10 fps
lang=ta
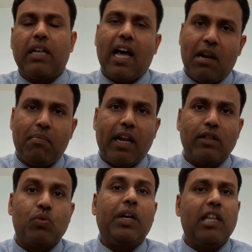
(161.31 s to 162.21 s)
நான் நம்புகிறேன்
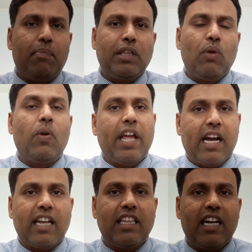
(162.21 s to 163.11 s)
ஸோ இதை பற்றி உங்களுடைய
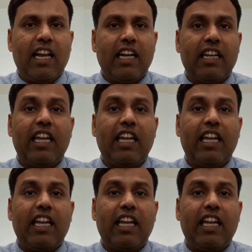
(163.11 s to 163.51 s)
கருத்துக்களை